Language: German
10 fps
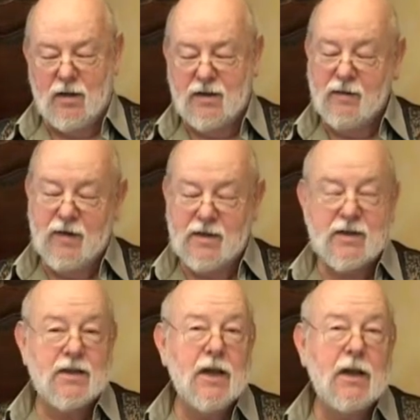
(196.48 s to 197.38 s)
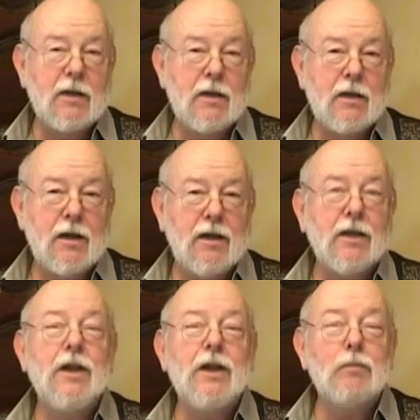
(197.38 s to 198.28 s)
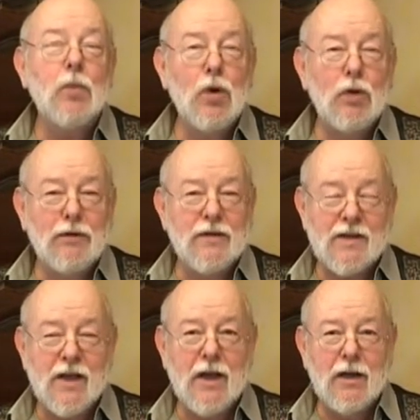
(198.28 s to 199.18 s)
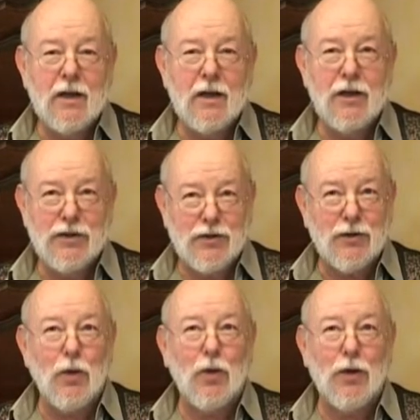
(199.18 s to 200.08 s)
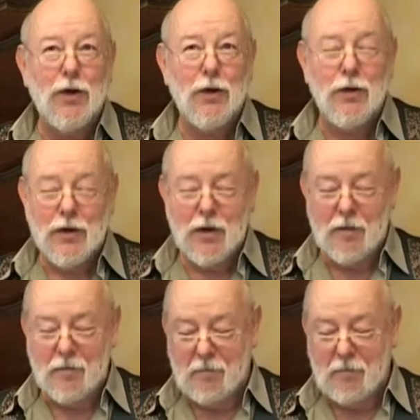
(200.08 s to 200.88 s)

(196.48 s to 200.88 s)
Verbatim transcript: Sie wissen es nicht, niemals auf zehn es doch gelöje.